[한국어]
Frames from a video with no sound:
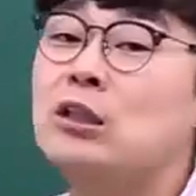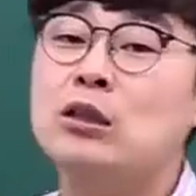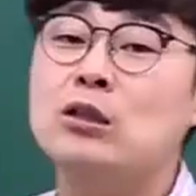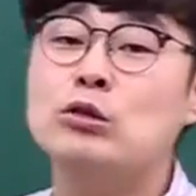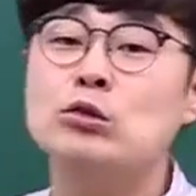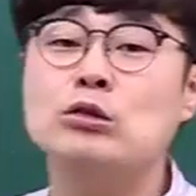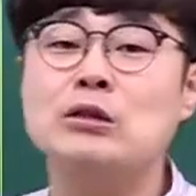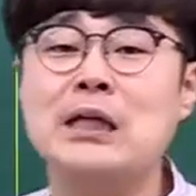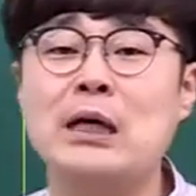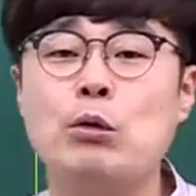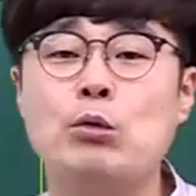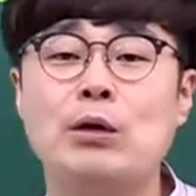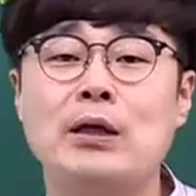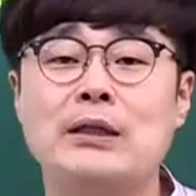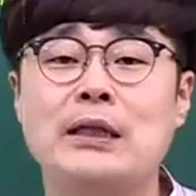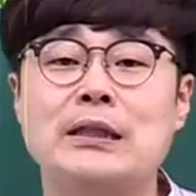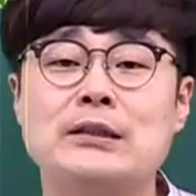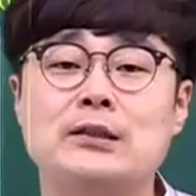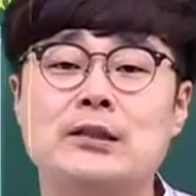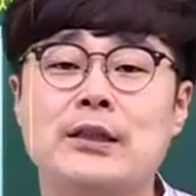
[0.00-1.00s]
식으로 사고가
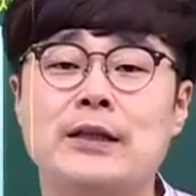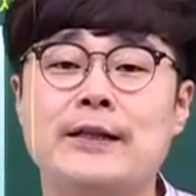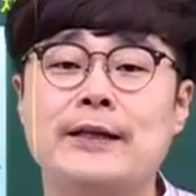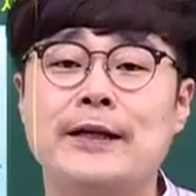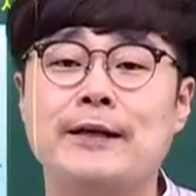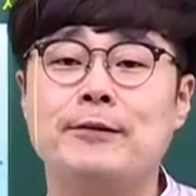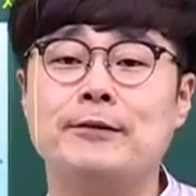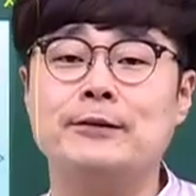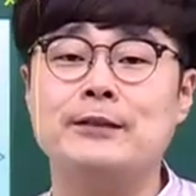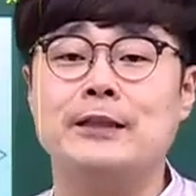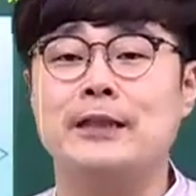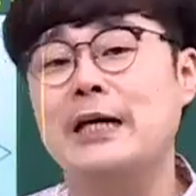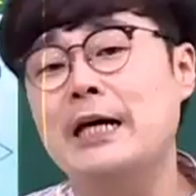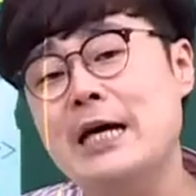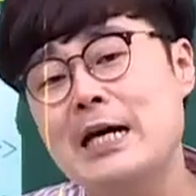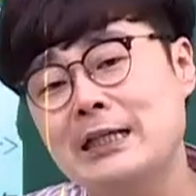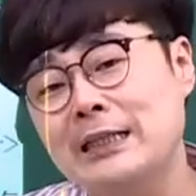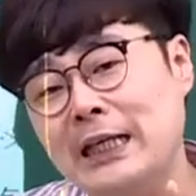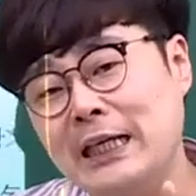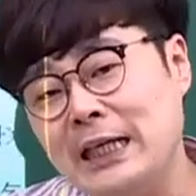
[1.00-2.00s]
됐어야 된다는 거지.
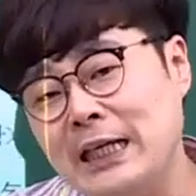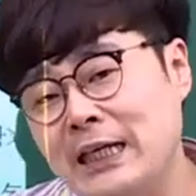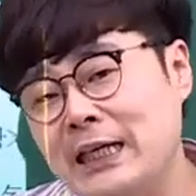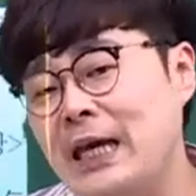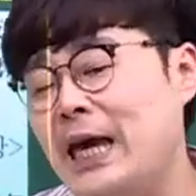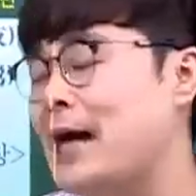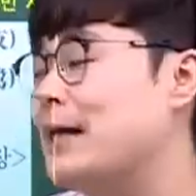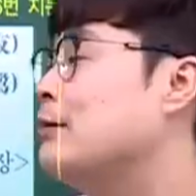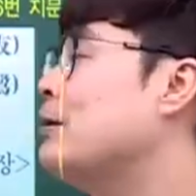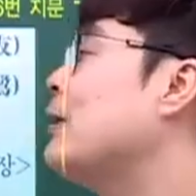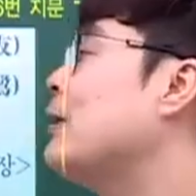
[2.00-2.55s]
근데 이게 안